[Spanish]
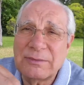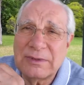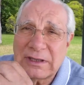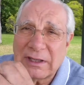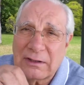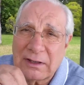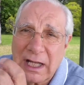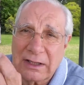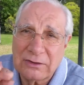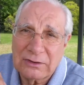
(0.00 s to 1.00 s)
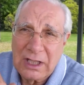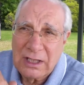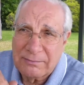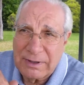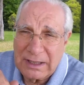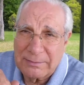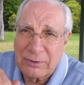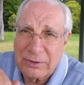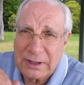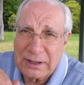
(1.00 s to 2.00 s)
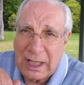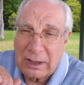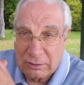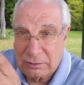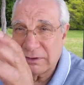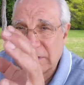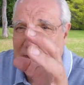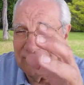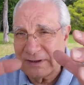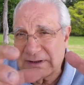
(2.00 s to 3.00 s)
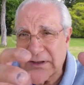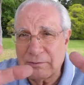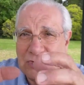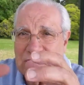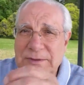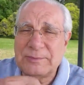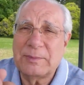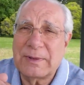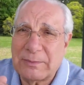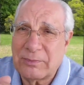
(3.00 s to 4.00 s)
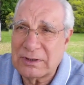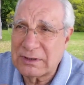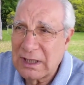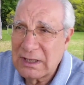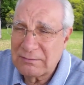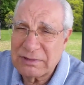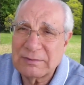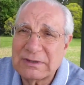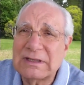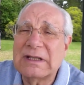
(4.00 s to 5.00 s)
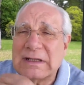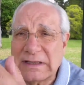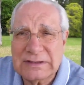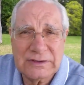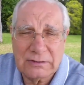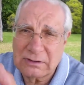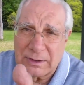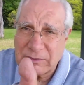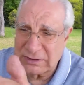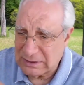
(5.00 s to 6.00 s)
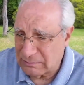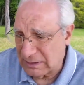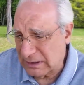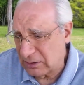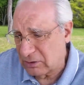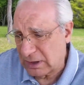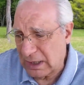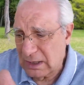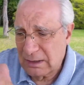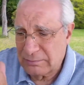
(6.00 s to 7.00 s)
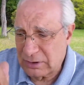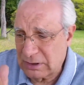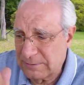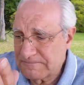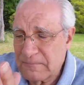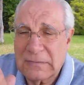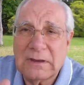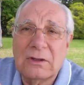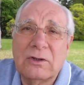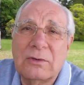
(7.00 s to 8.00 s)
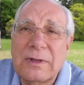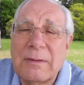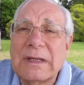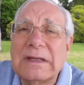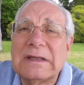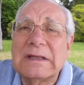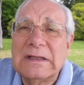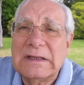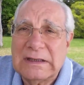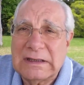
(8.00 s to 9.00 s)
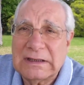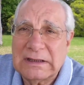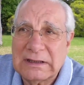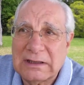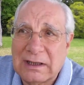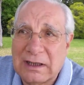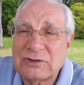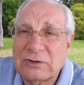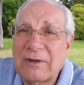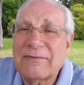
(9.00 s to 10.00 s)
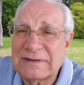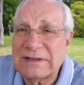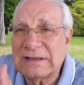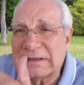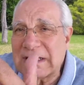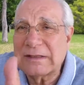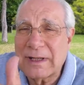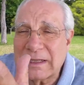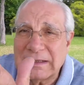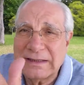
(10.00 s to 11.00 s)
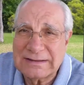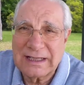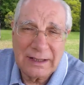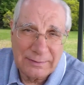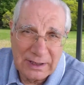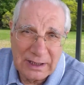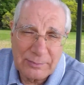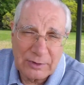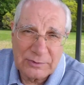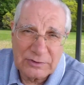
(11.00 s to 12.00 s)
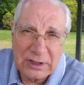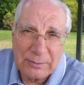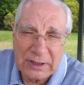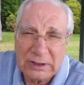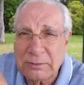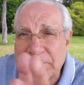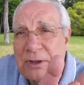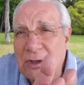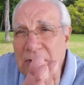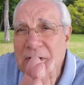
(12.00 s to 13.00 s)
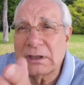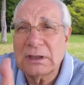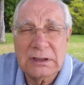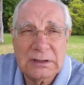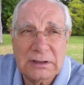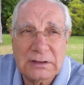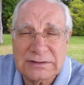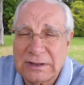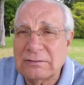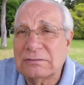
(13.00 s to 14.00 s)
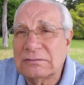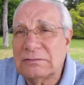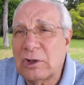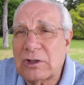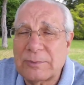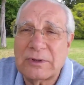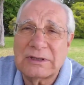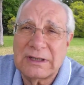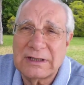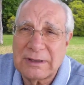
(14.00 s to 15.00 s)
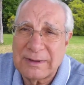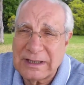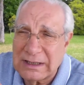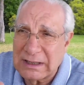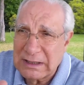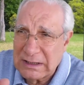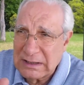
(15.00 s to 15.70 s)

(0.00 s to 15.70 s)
límites de horarios para poder a los diferentes municipios para poder permitir el ingreso de los camiones a cualquier hora, porque obviamente eh, eso va a facilitar y va a agilizar el aprovisionamiento. Pero según los reportes de esta mañana